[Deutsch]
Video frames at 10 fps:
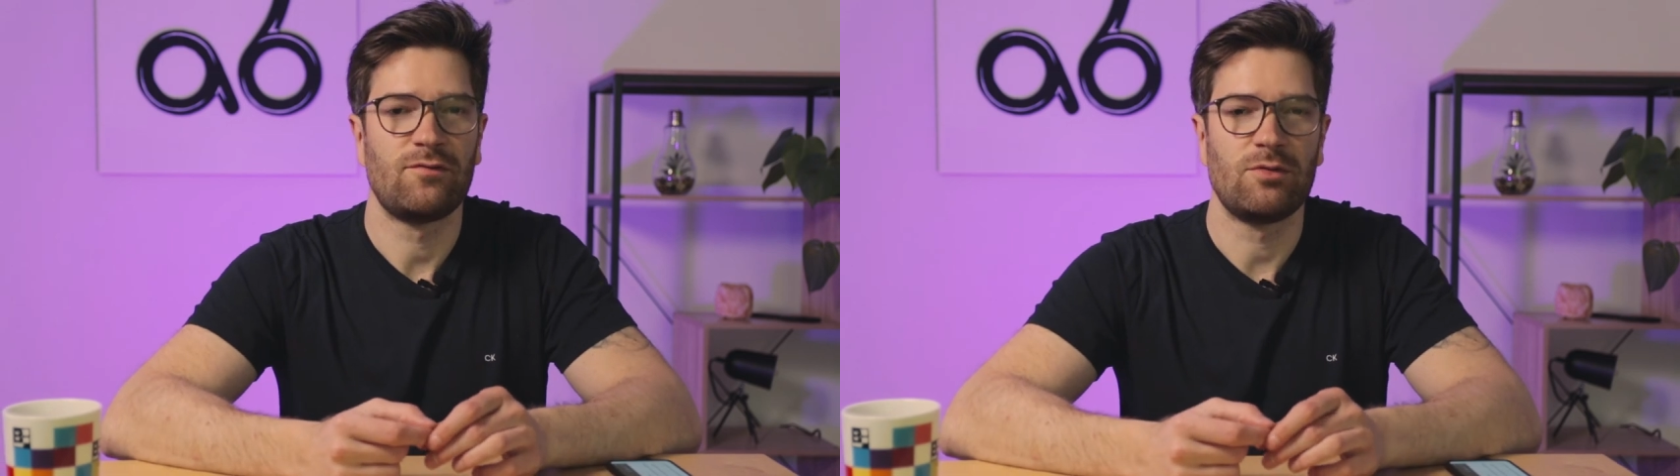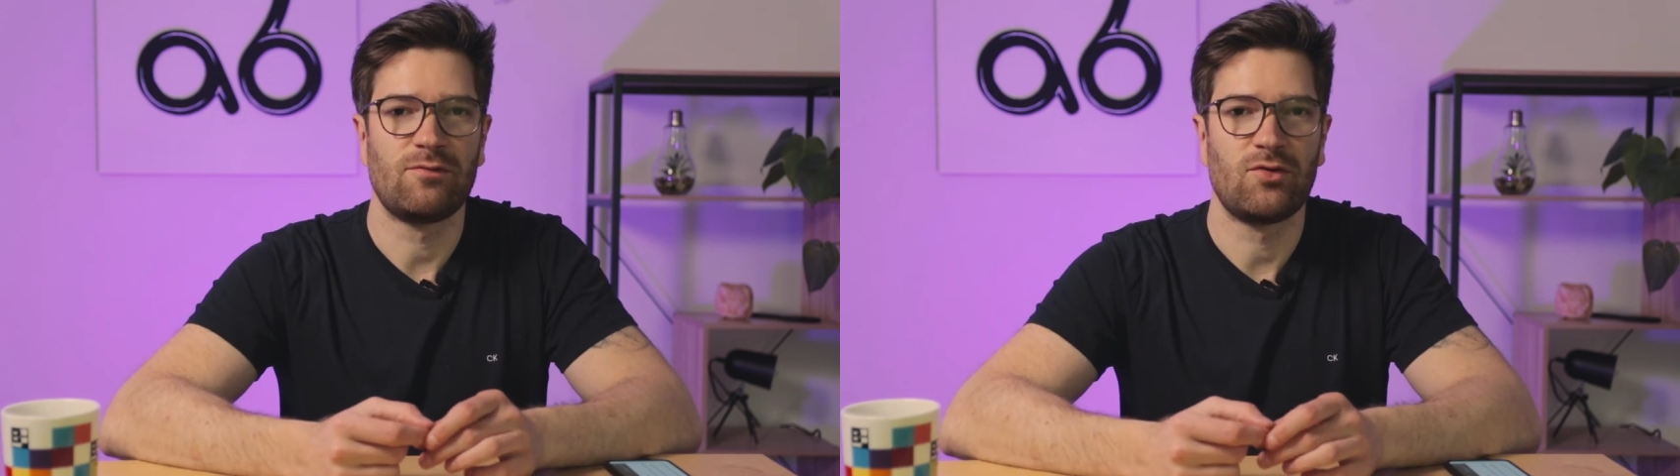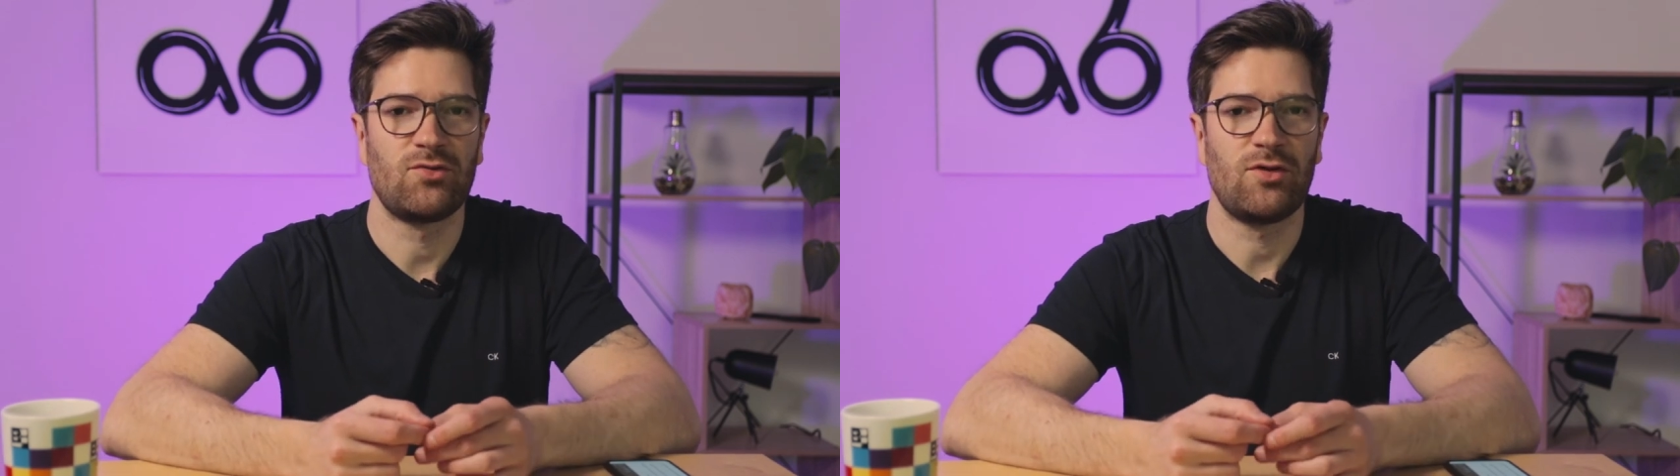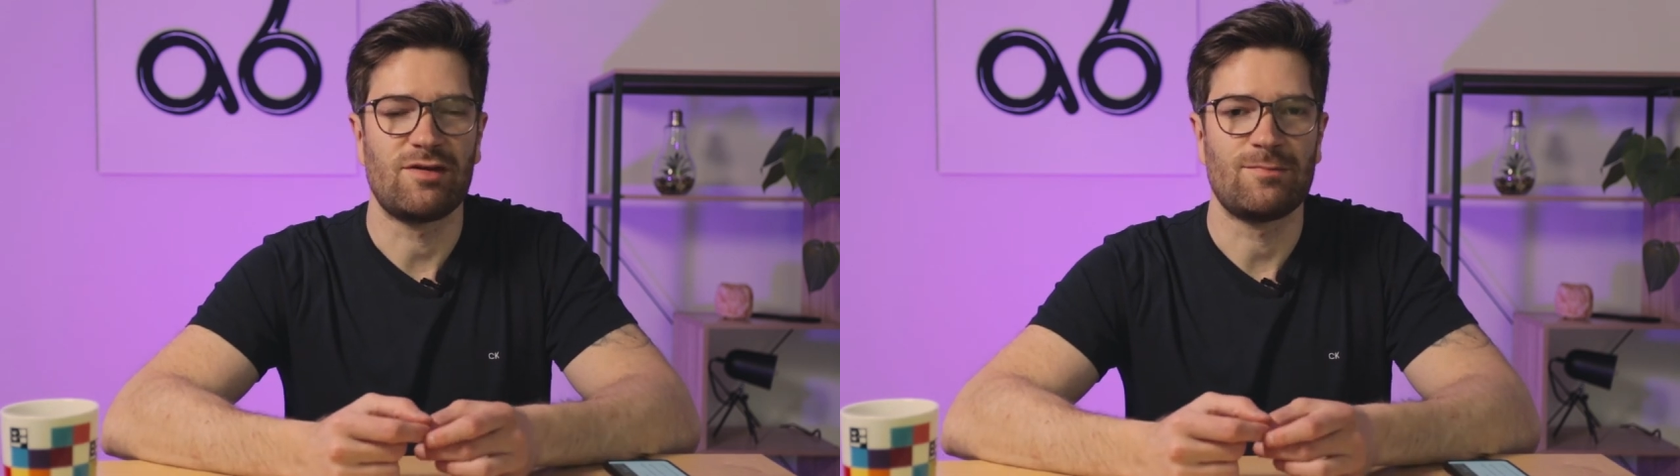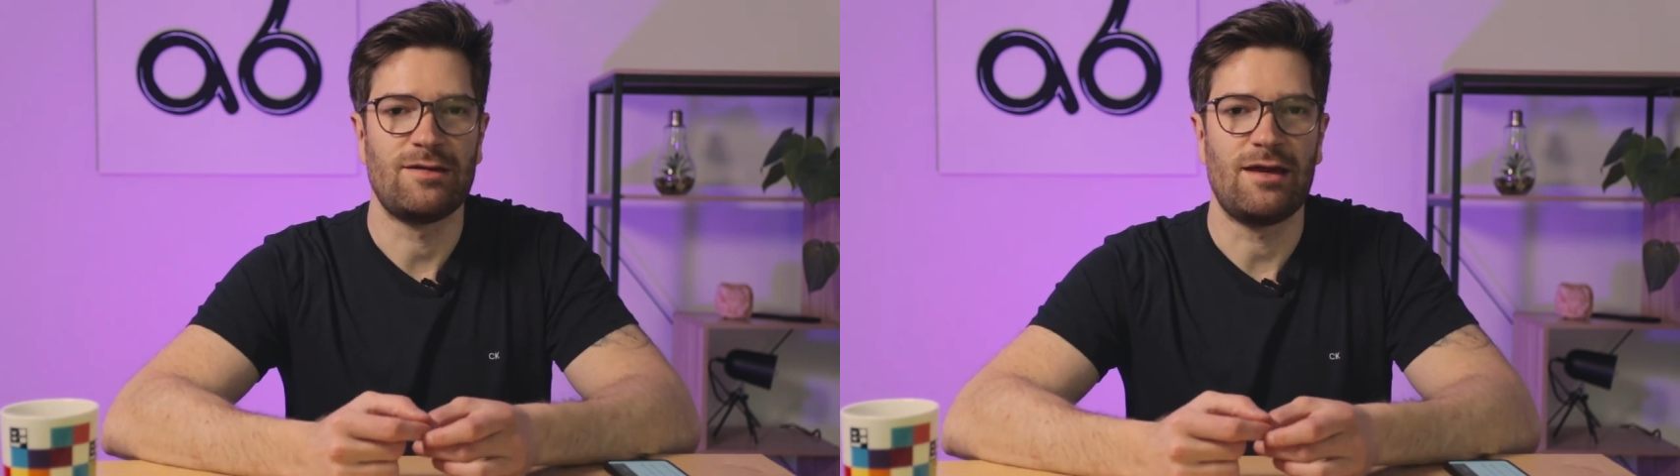von einem Friseur,
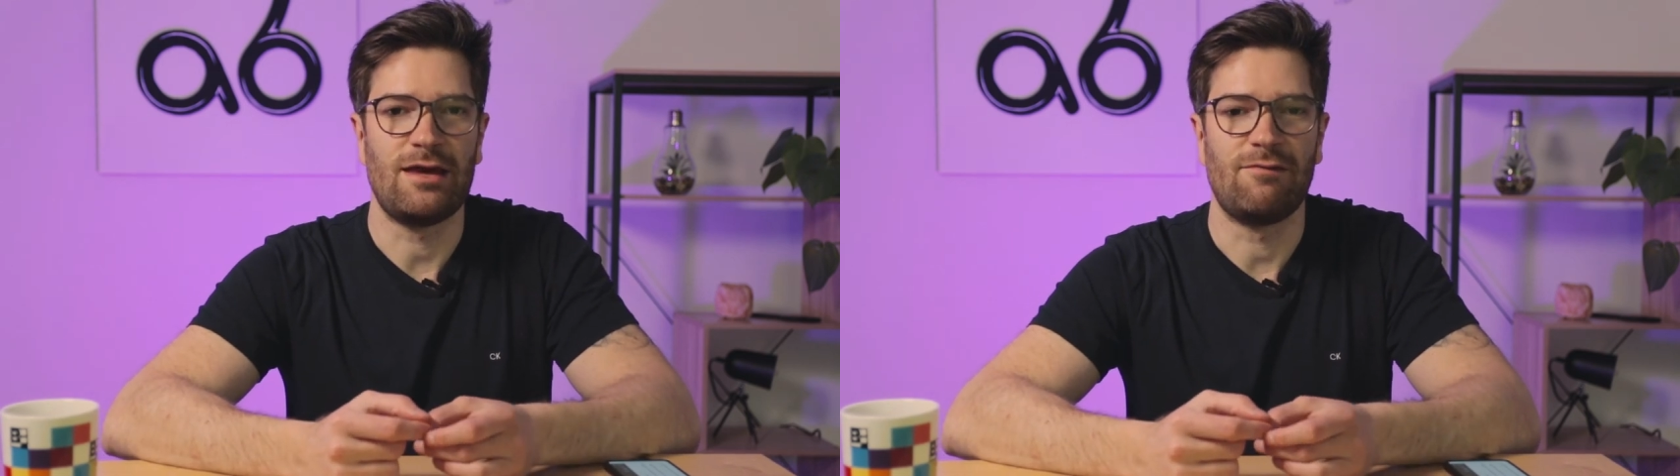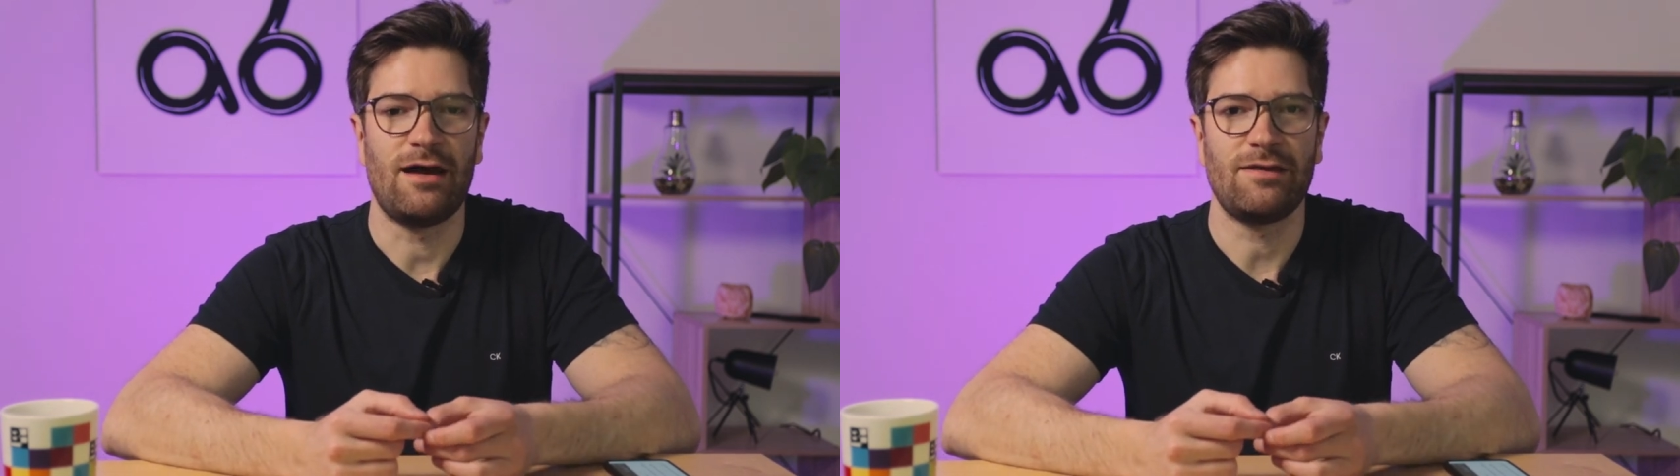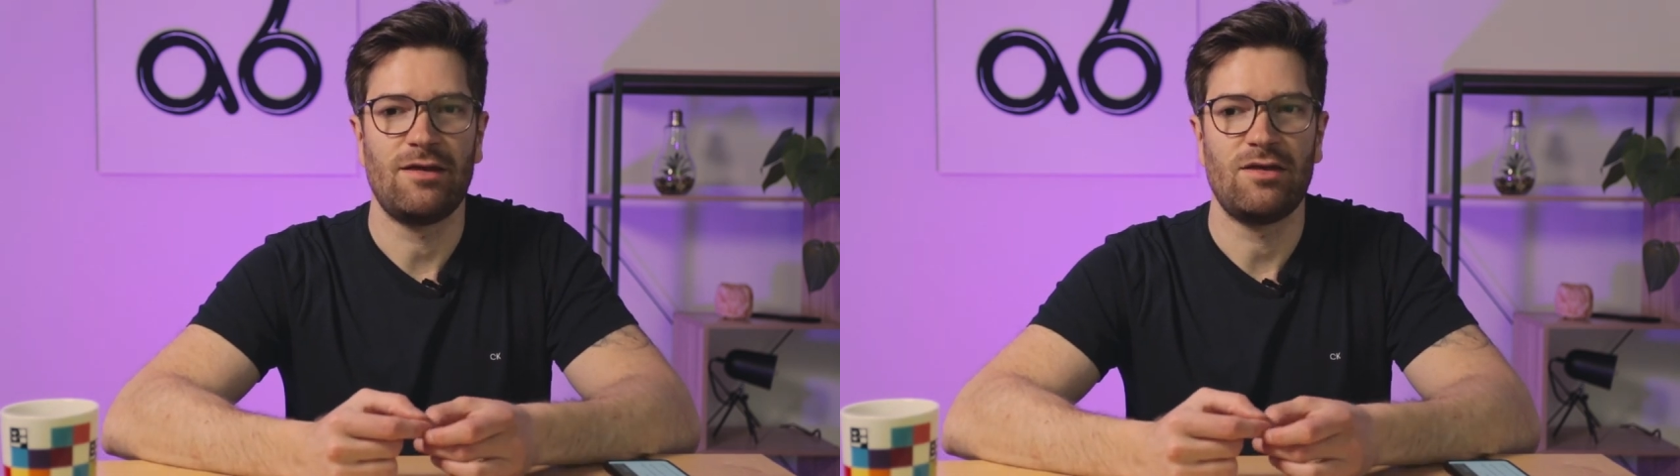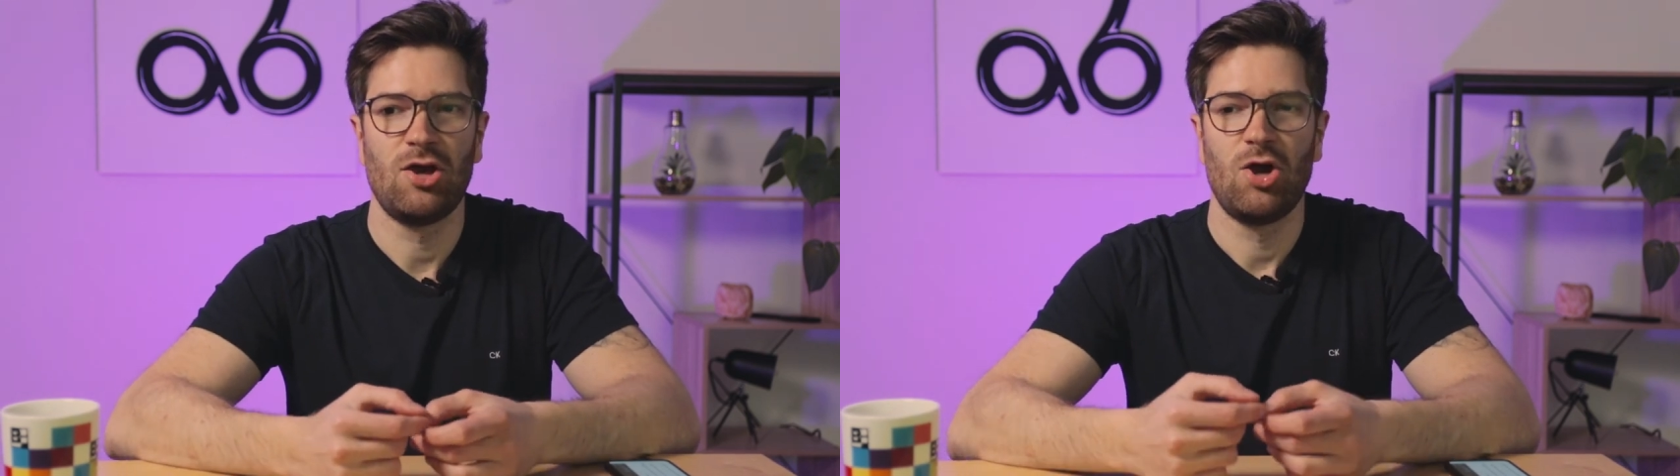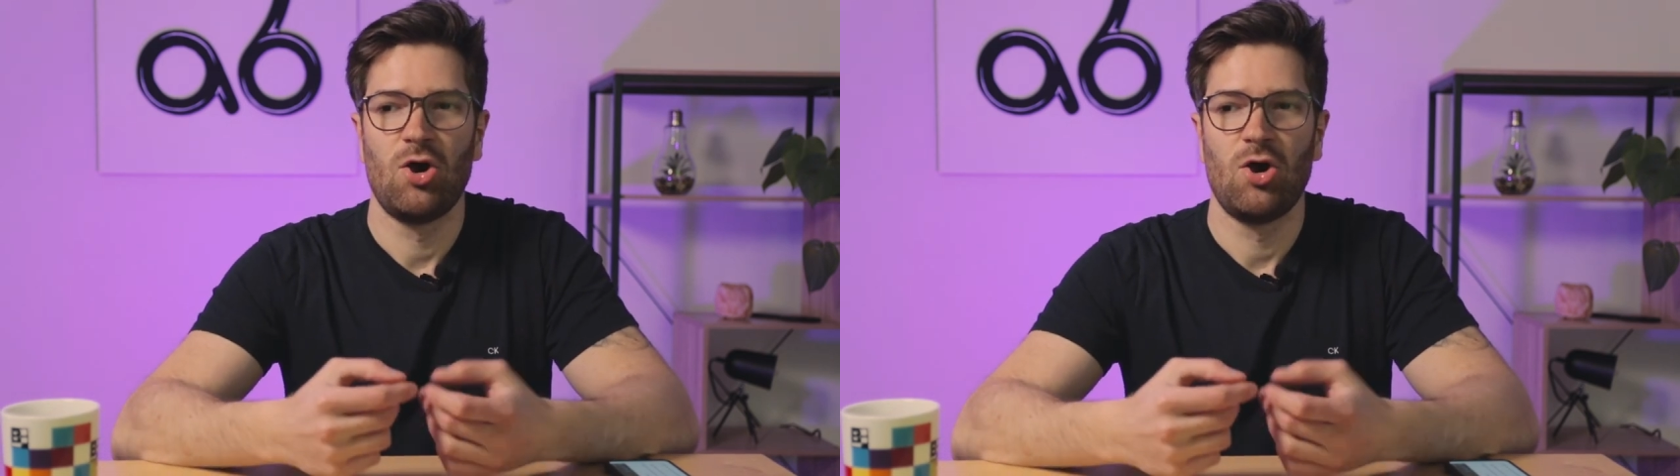was man da erwartet.